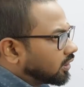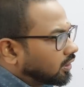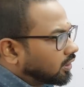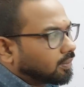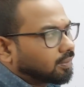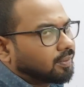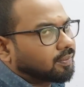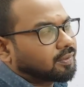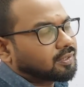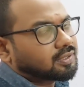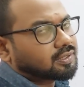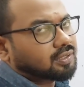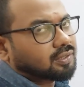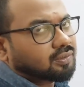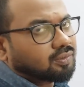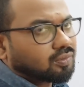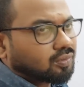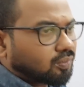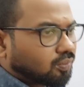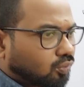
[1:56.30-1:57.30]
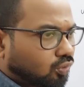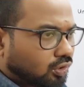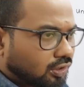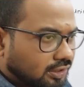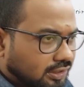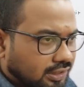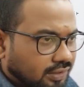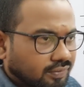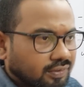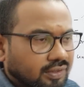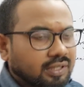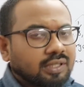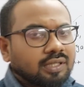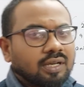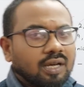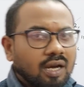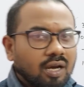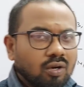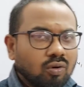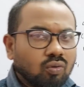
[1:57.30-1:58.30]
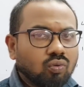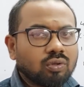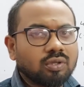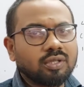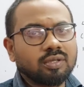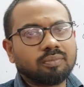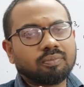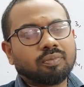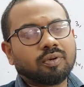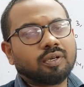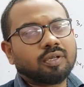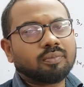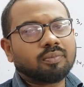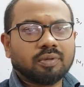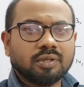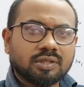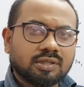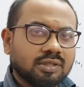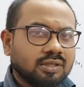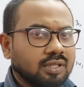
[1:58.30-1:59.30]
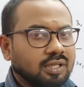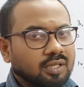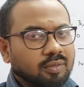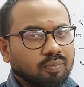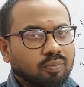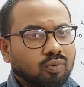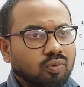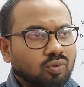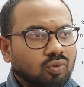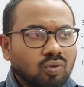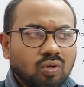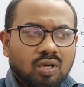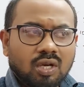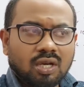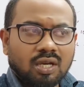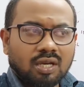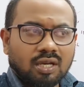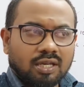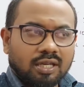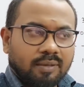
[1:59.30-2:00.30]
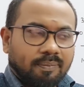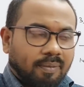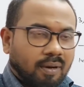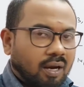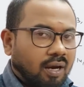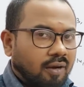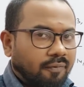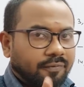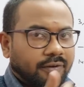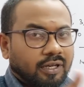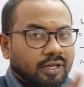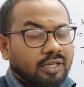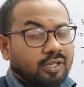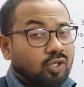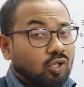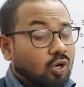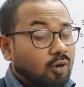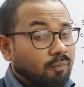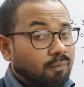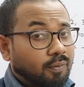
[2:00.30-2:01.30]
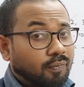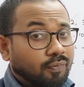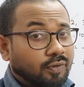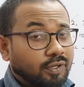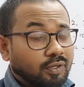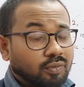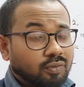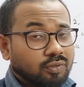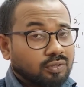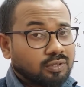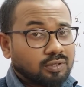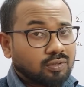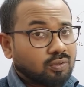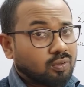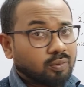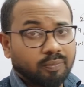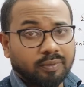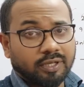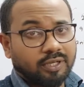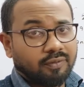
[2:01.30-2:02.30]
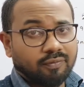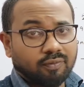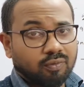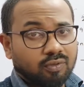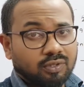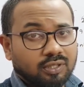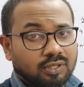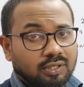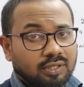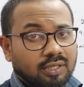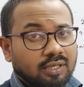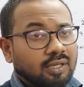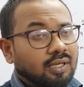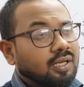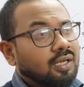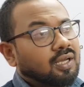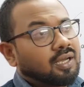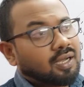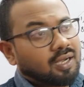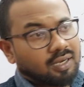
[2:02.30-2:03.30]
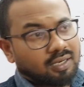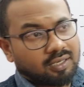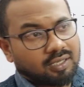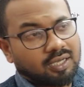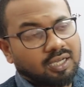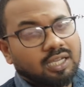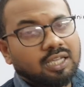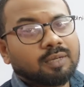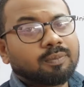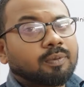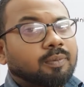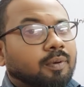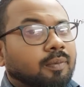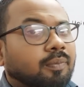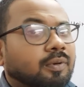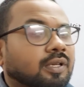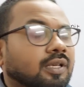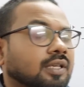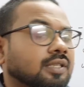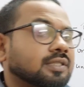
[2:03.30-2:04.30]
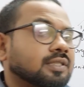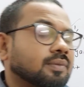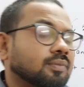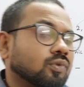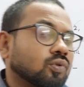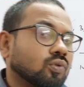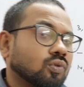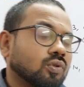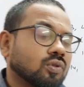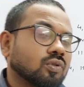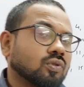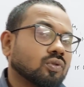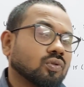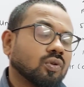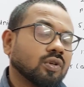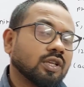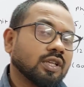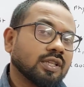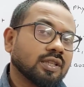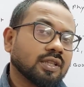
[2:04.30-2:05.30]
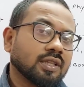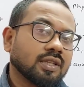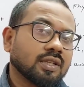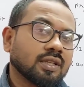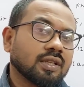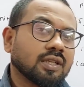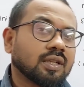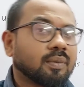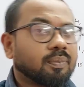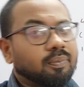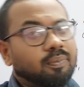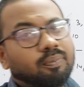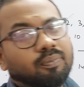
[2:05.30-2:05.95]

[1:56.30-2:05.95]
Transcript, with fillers: ரெண்டுமே படிச்சாகணும் முடிஞ்ச அளவுக்கு நான் கொடுத்த இம்பார்ட்டன்ட் படிச்சிங்கனாலே போதும் இப்போ ஹாஃப் இயர்லிக்கு டாப் ஃபிஃப்டீன் கொஸ்டின்ஸ் ஒரு பிடிஎஃப் கொடுத்துருந்தேன் ஆனால் இப்போ பப்ளிக் எக்ஸாம் டூ தௌசண்ட் டுவெண்ட்டி த்ரீக்கு நான்